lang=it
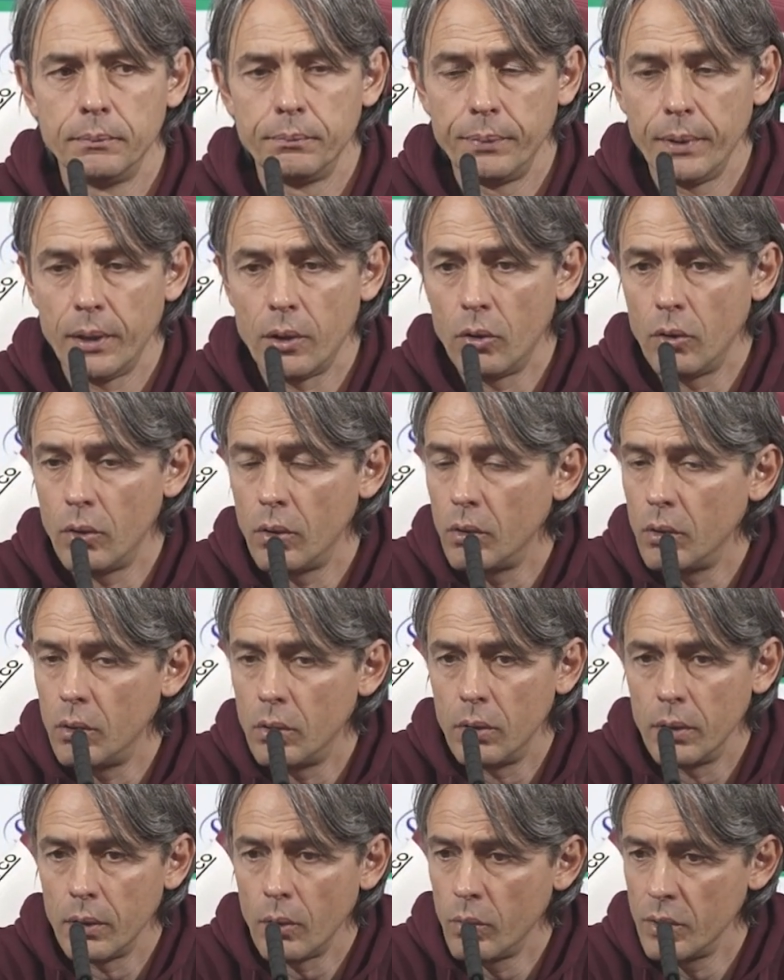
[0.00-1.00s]

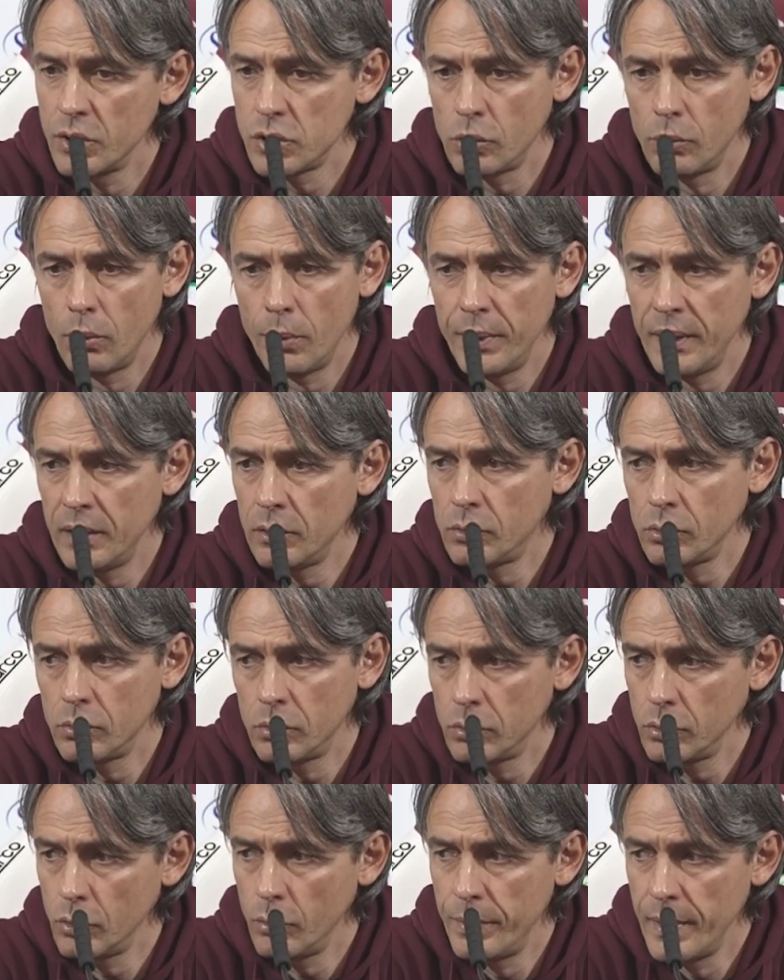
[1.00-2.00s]
però in questo
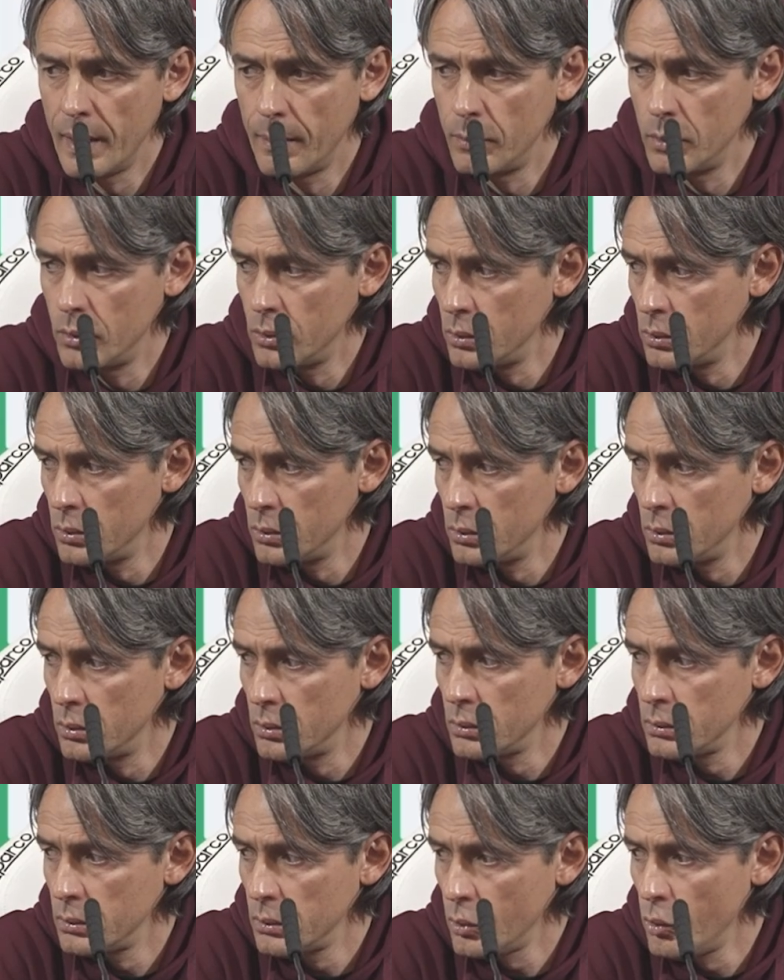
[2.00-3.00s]
momento dobbiamo
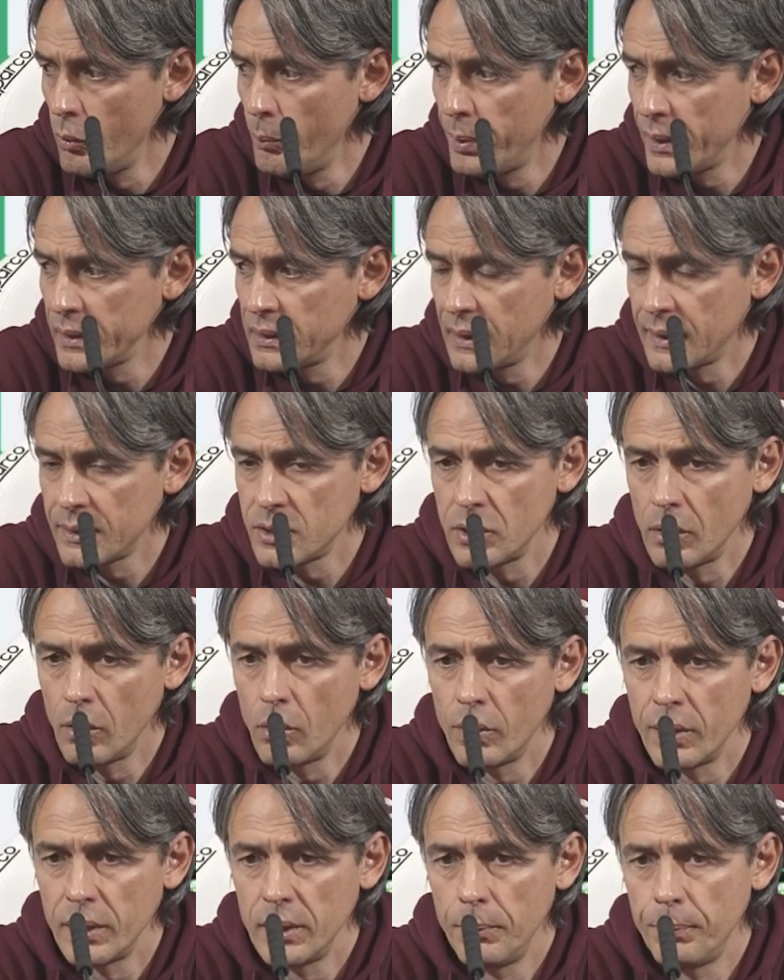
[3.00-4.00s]
compattarci
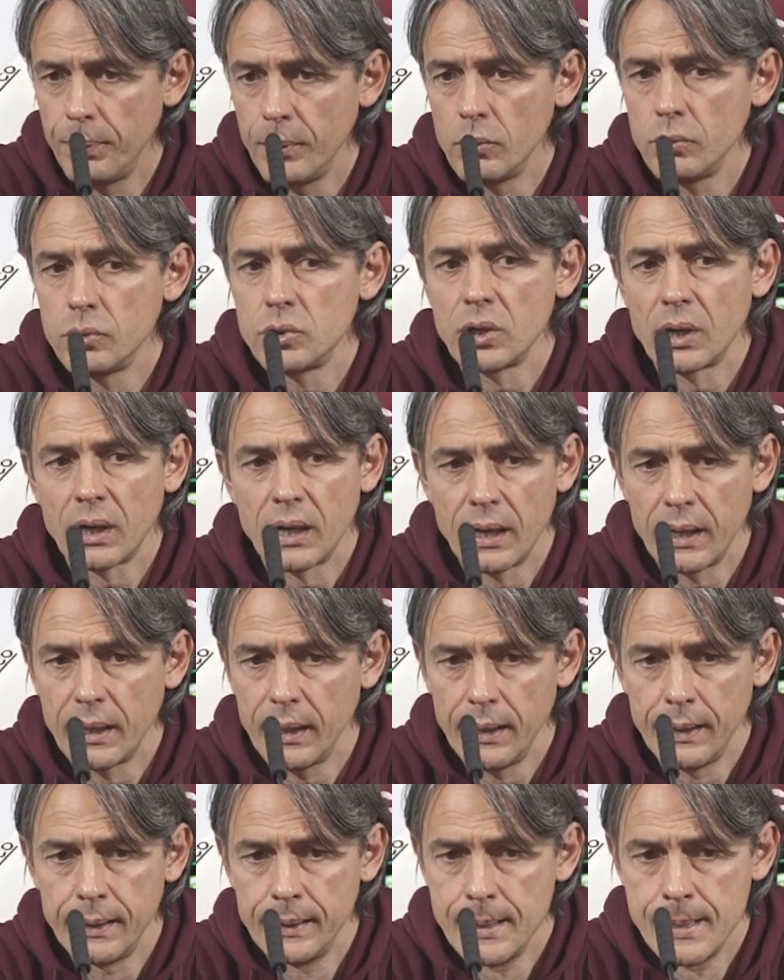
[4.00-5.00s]
ancora di più,
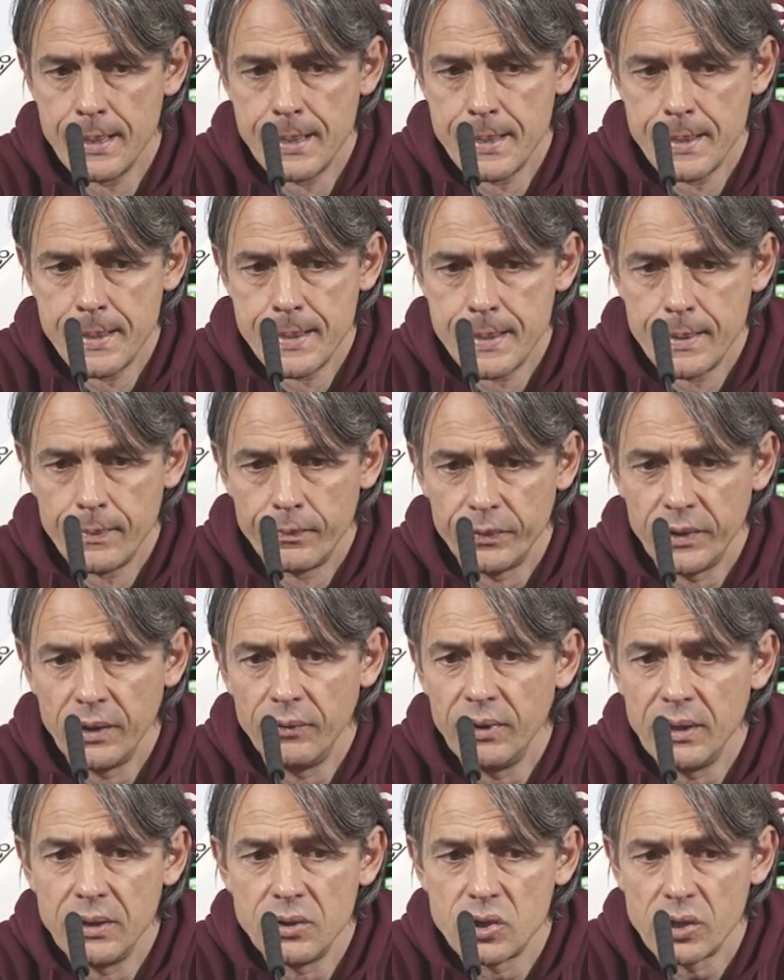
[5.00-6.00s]
cercare di
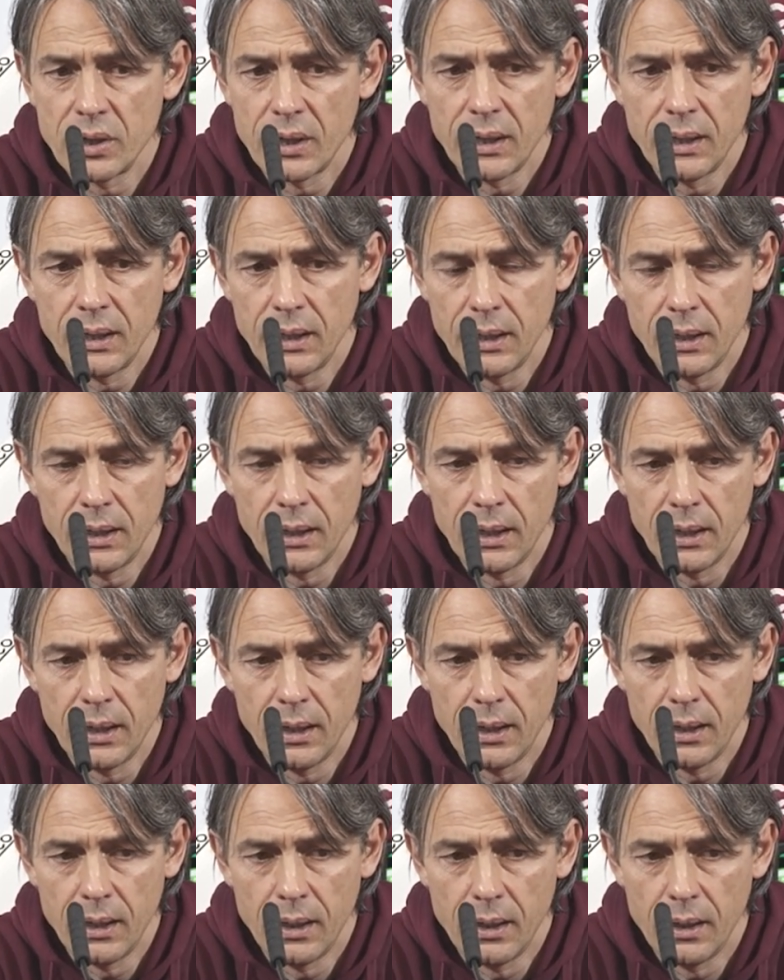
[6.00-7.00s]

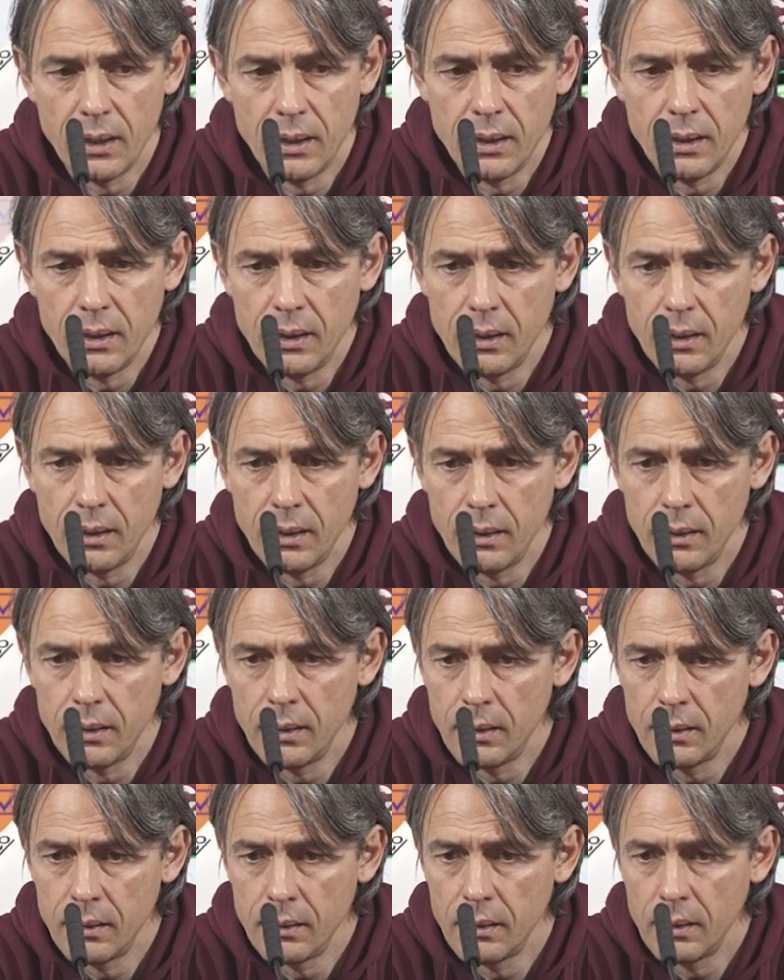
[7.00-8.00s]
vincere
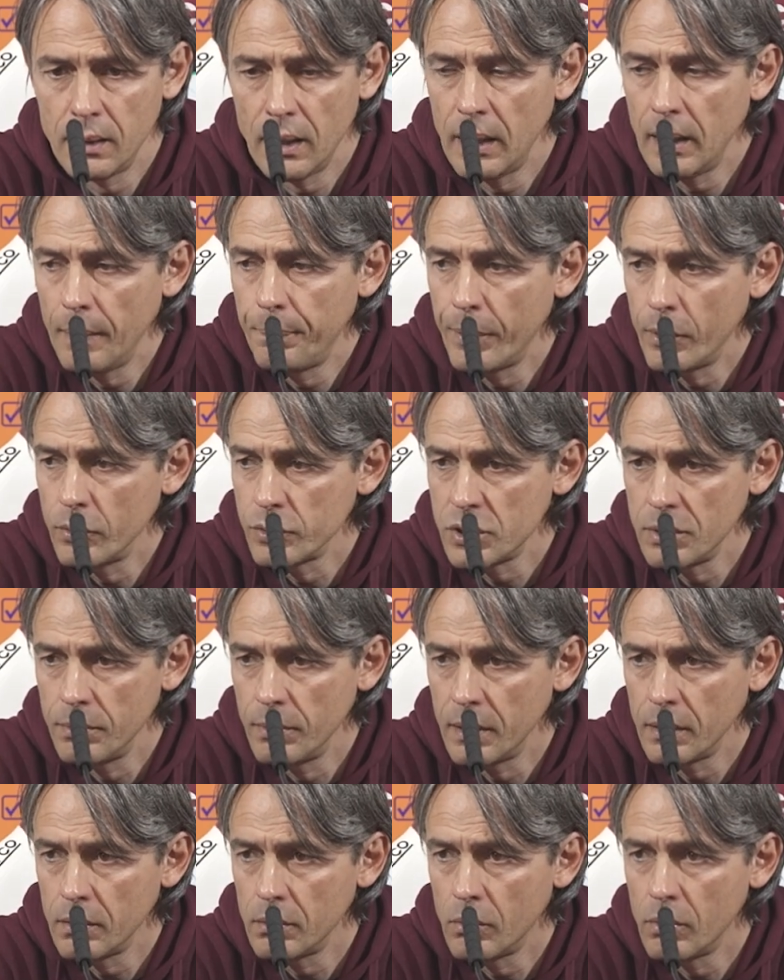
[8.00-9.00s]
alla
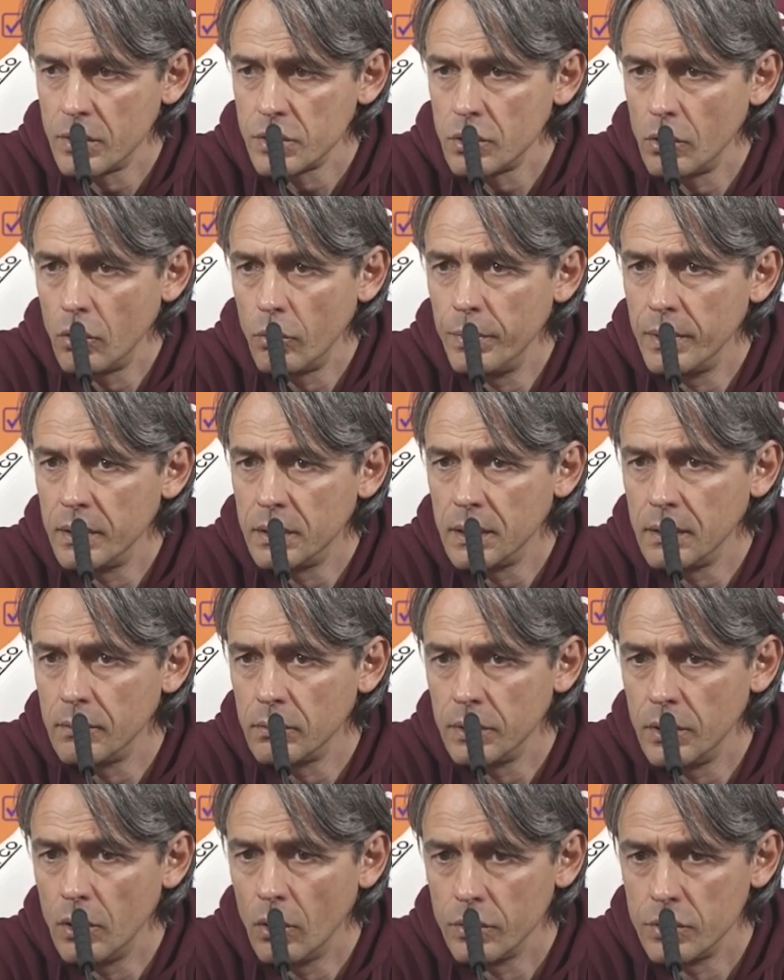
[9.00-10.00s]
prossima, ecco, questo è
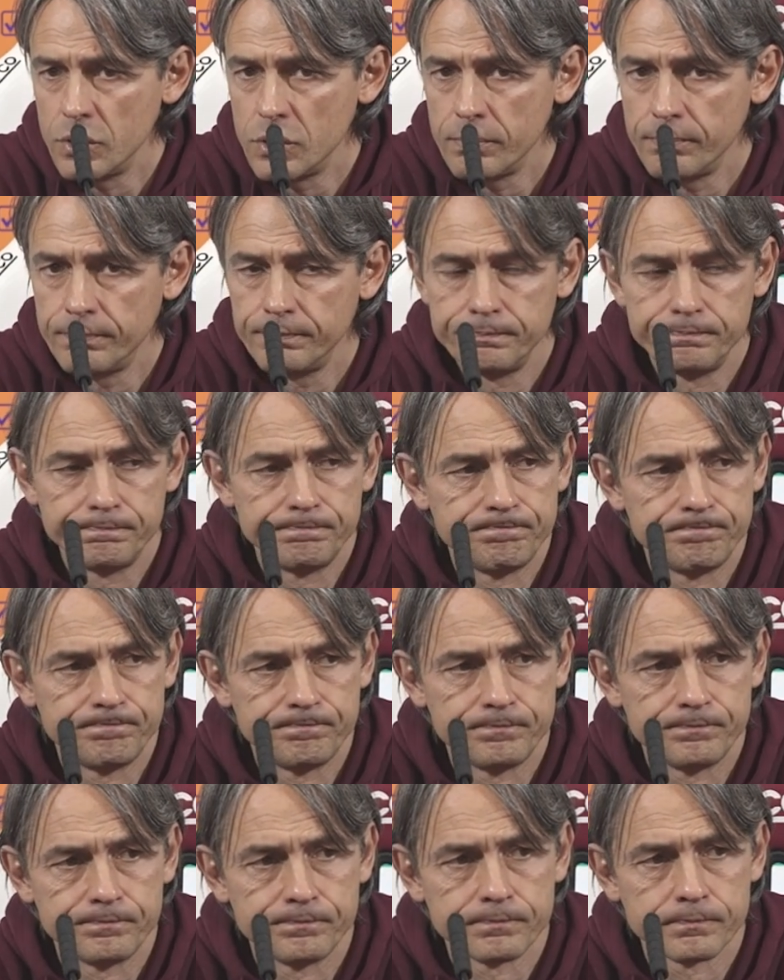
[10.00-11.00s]
l'obiettivo di oggi.
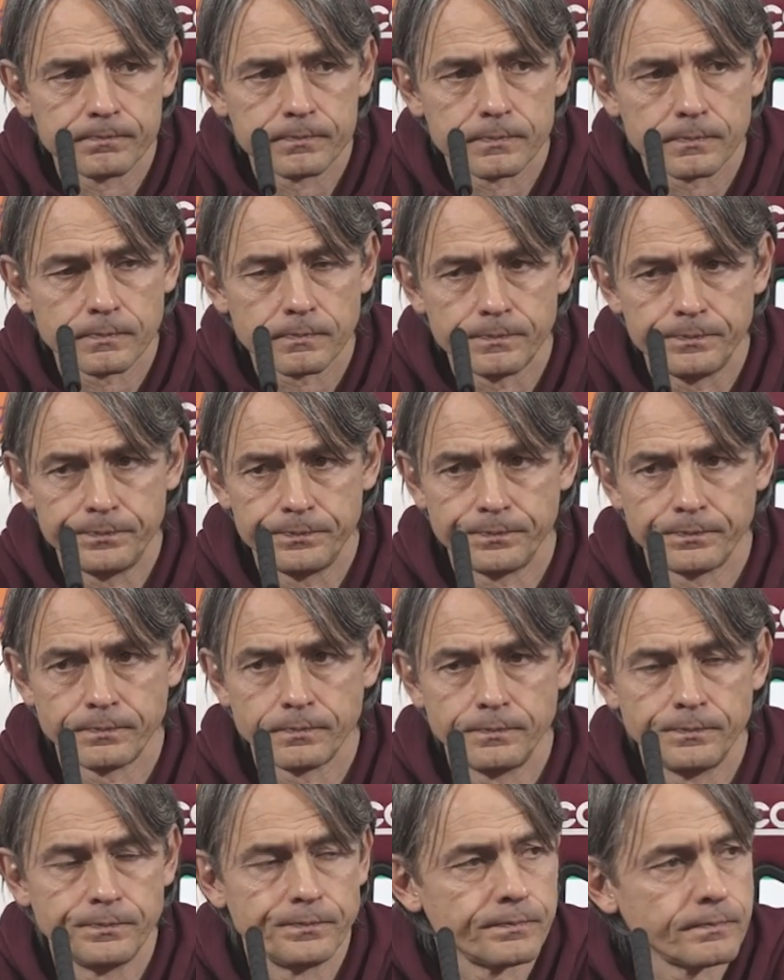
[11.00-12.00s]
Tonino
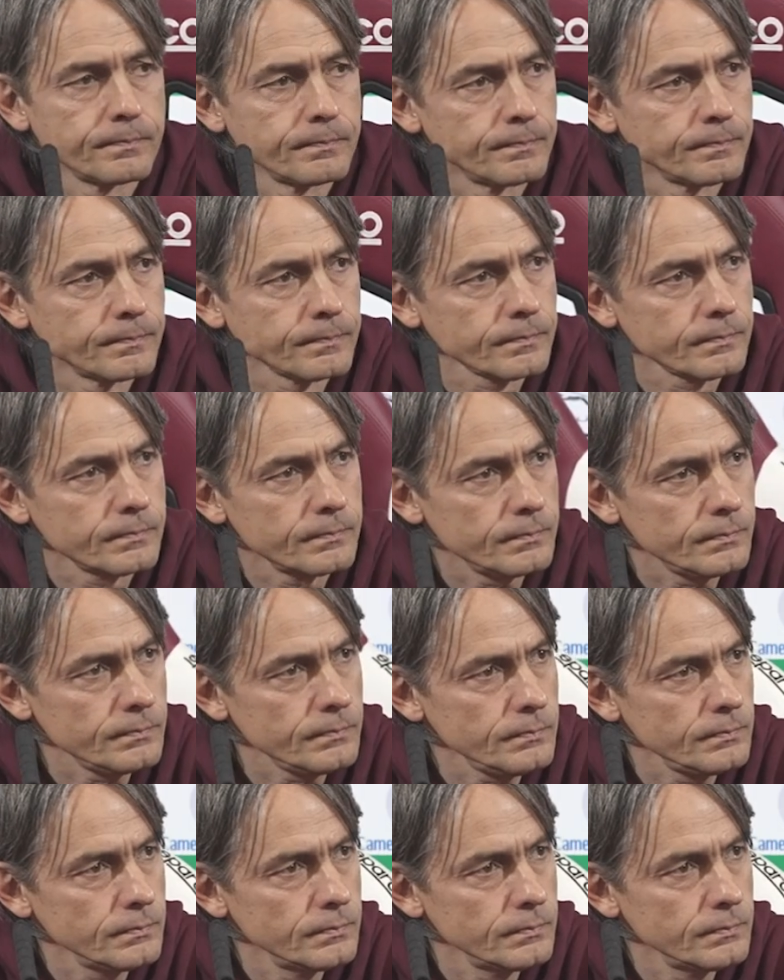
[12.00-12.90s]
Massara, Febea.